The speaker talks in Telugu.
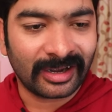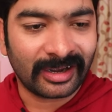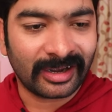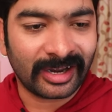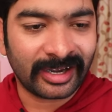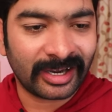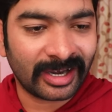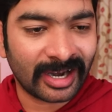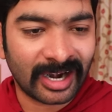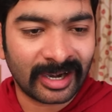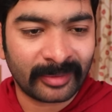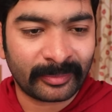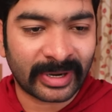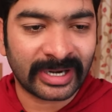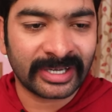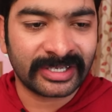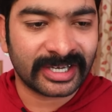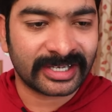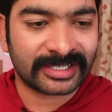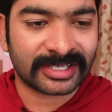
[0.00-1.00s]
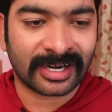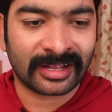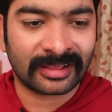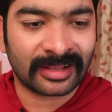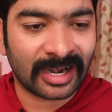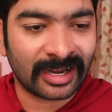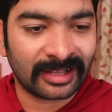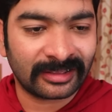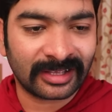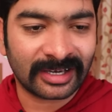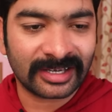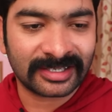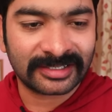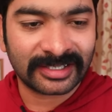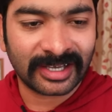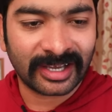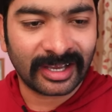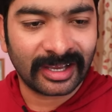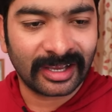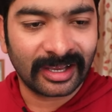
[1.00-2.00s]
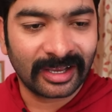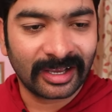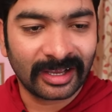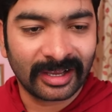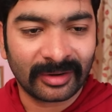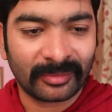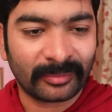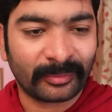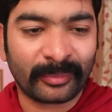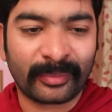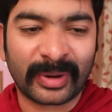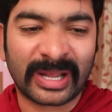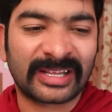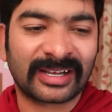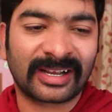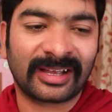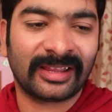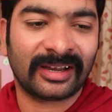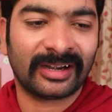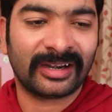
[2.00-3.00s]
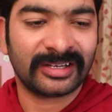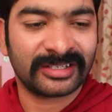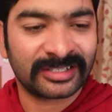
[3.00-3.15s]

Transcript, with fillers: నేను ఇలాంటి పని చేశానని దానికి తెలిస్తే బ్రతకదండి